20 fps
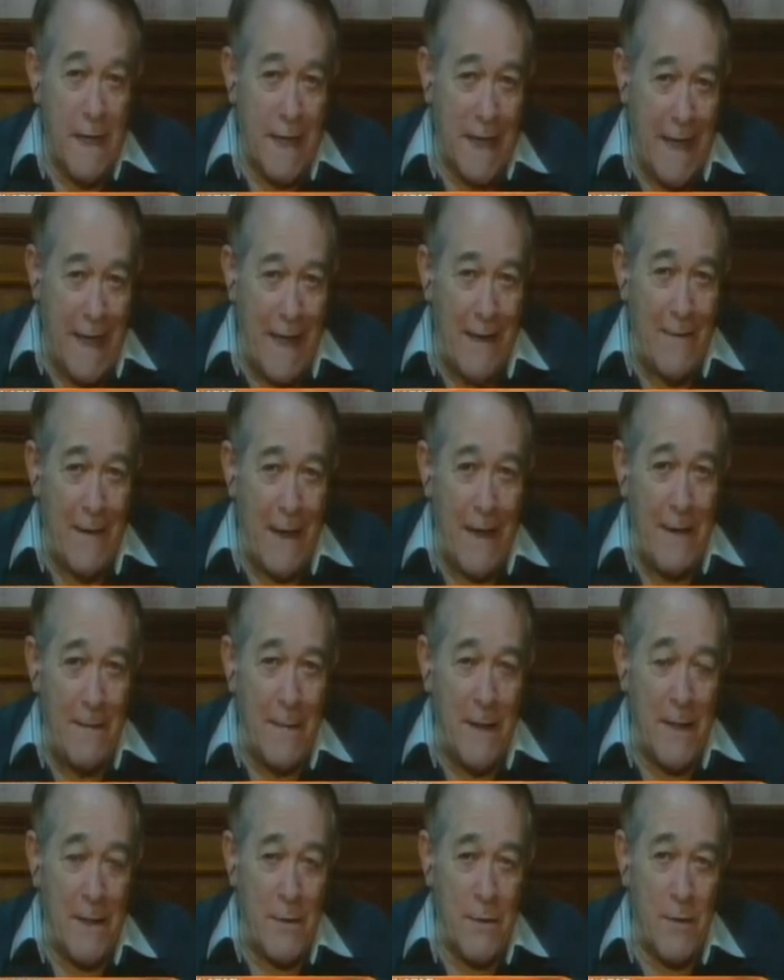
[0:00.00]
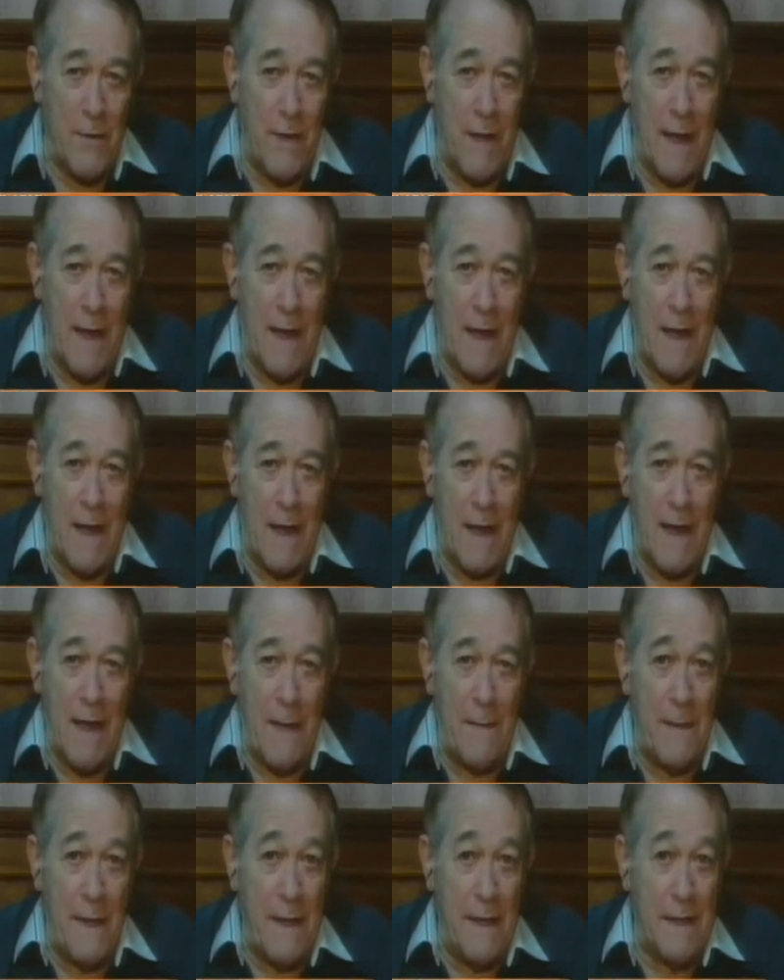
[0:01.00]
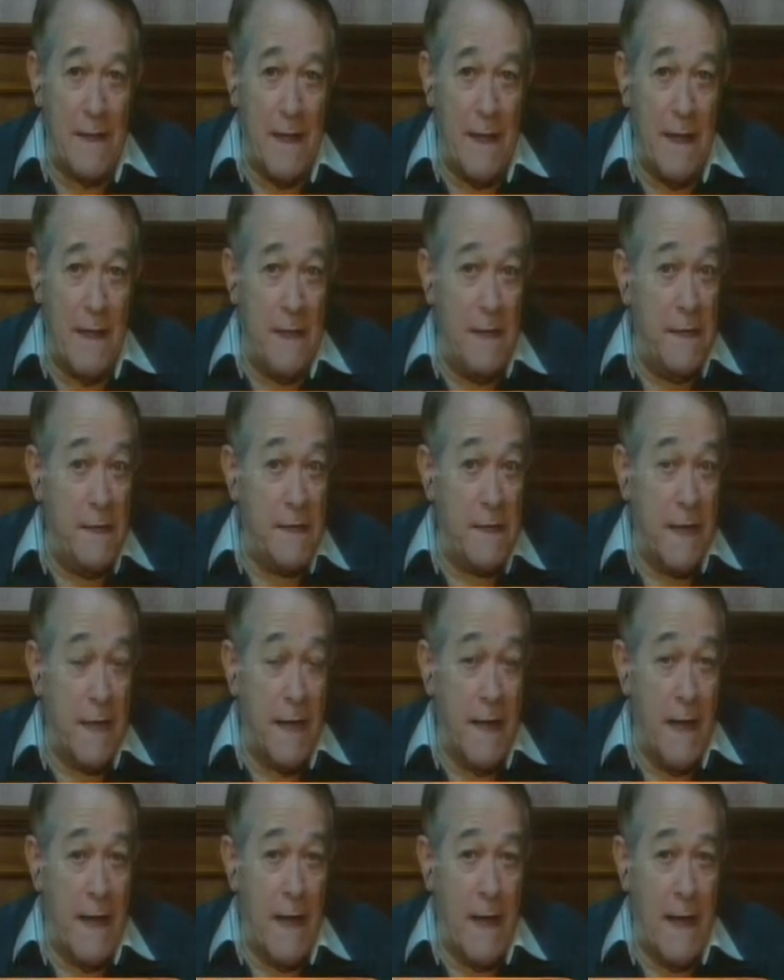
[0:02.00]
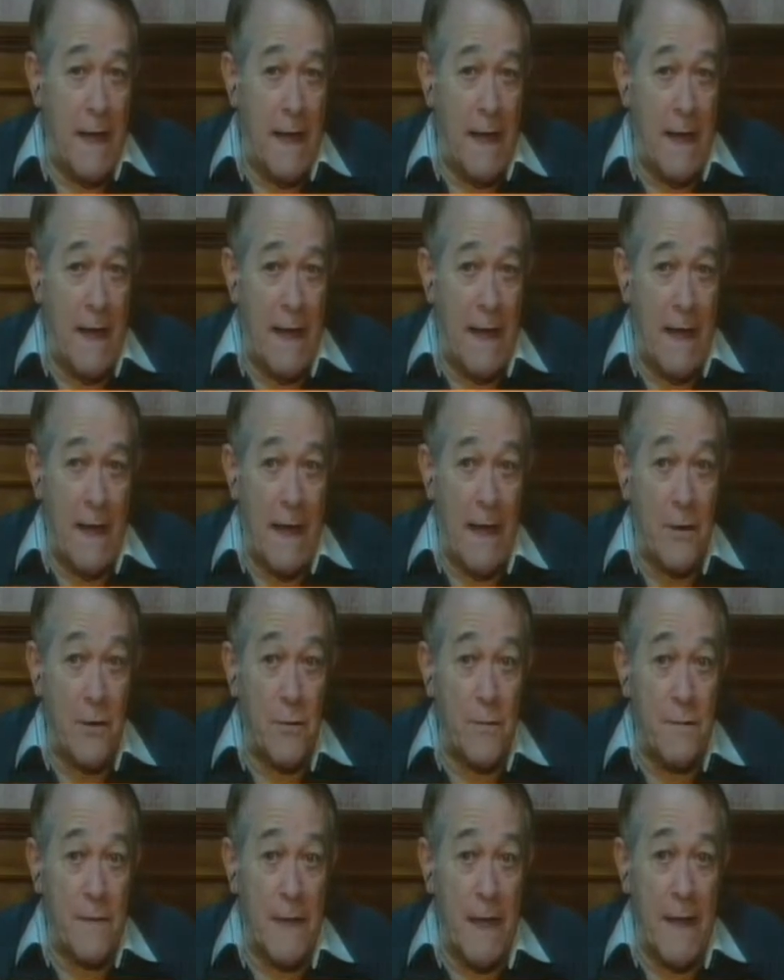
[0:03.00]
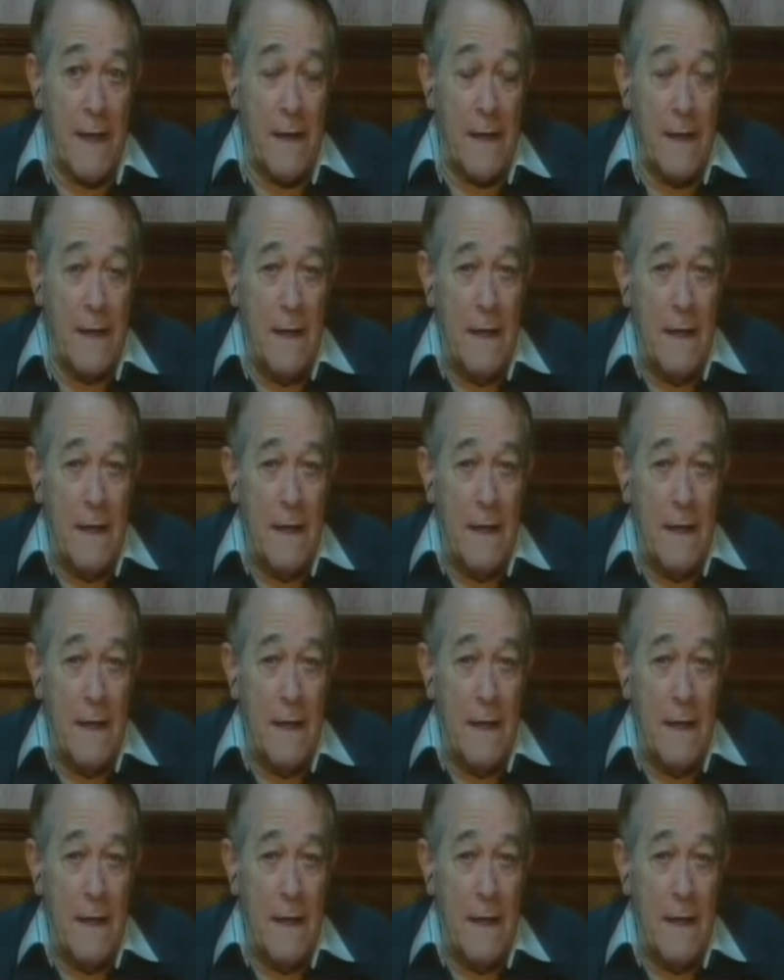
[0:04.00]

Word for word: que le va limando la, mente y llega a adoptar